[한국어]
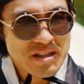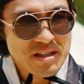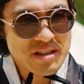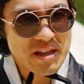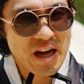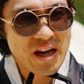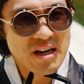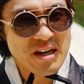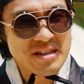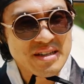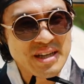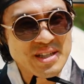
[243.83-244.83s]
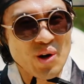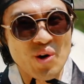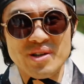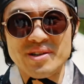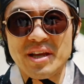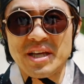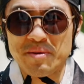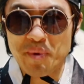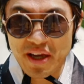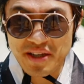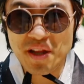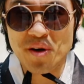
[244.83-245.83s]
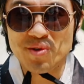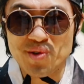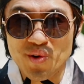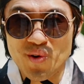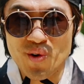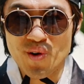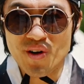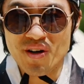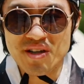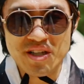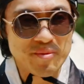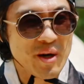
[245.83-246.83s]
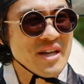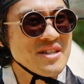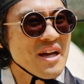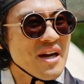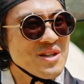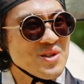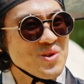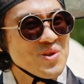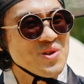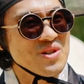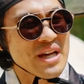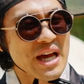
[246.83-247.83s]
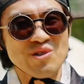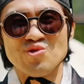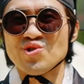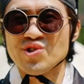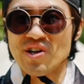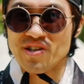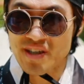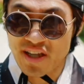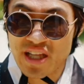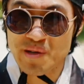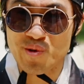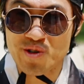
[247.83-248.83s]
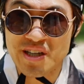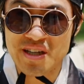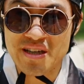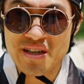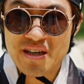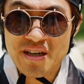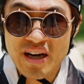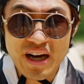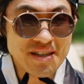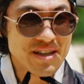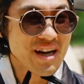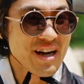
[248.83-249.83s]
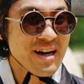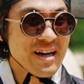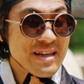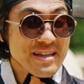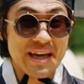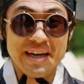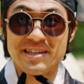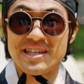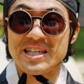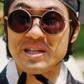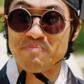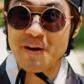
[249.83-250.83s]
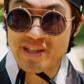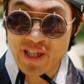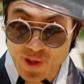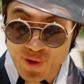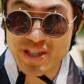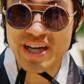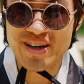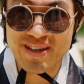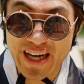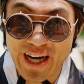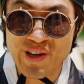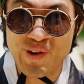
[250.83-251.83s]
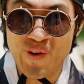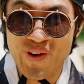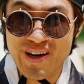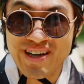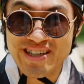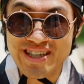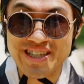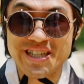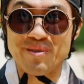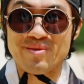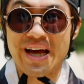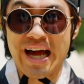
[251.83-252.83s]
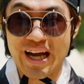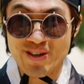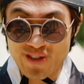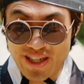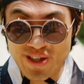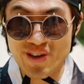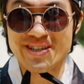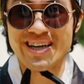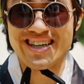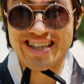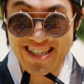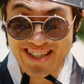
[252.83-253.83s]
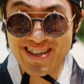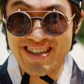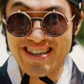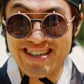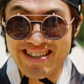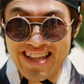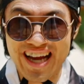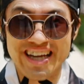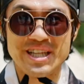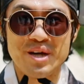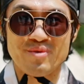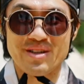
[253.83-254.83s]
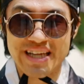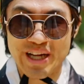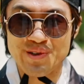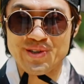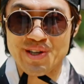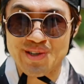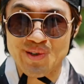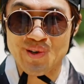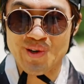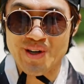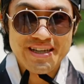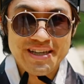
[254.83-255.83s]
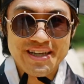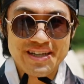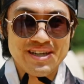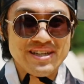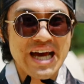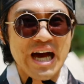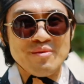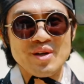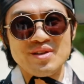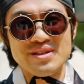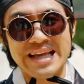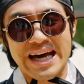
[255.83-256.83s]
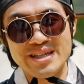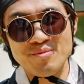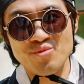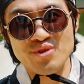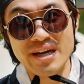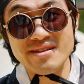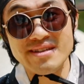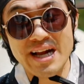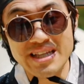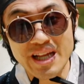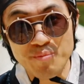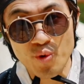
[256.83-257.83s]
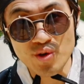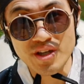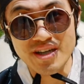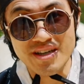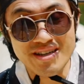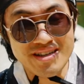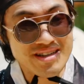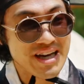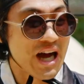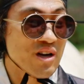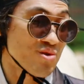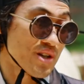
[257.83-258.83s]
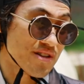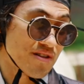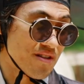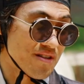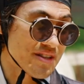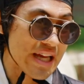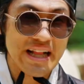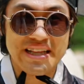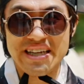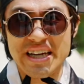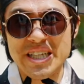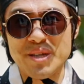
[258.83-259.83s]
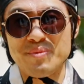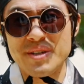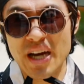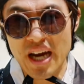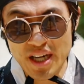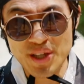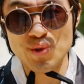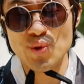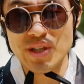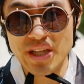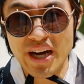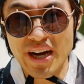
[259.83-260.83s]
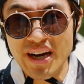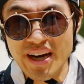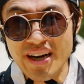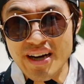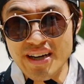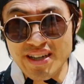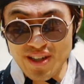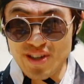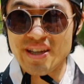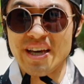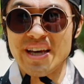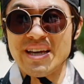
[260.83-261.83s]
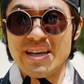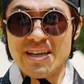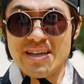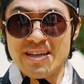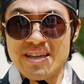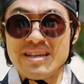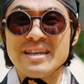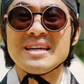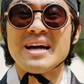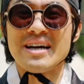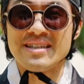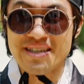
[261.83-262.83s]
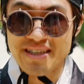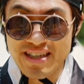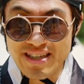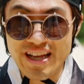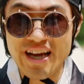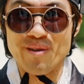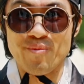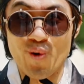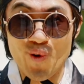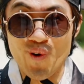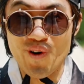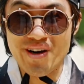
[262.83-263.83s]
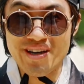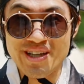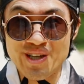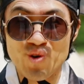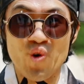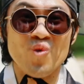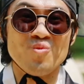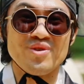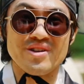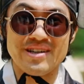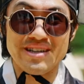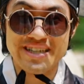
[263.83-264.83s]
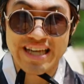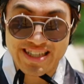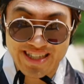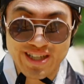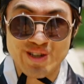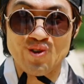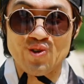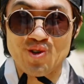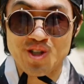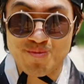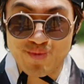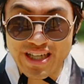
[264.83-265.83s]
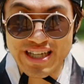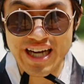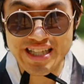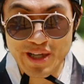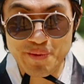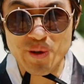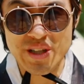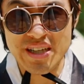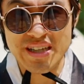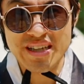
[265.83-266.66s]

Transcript: 이 내가 사실 어릴 때 입양이 되었어. 입양이 돼가지고 나의 국적을 찾다 보니 아니 내가 KT 18대 손이란 걸 알고 그때부터 한국에 정착을 해서 내가 이때부터 살고 있었어. 이 그런데 아무래도 다른 문화를 살다 보니 이 한국에서 살기가 쉽지가 않았소이다. 그런데 이 기가진이를 내가 보고 이 공부를 자체적으로 습득을 하다 보니